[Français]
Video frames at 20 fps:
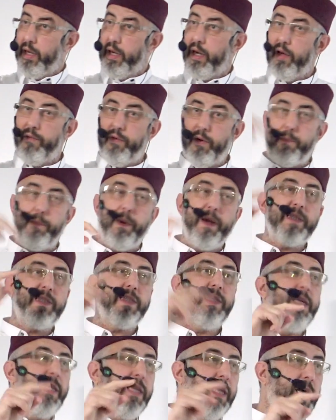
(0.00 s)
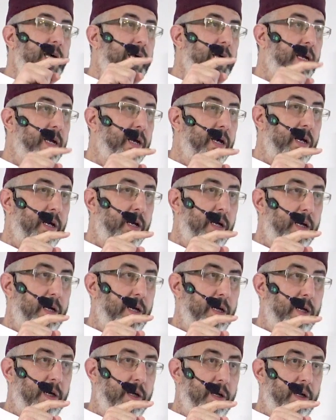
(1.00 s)
n'avait pas cité,
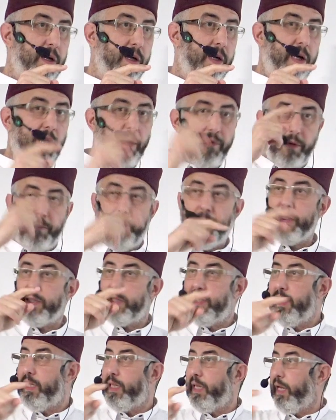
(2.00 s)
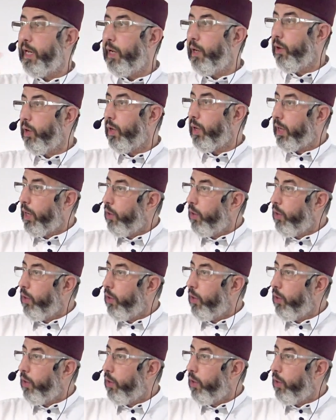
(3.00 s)
n'avait pas cité le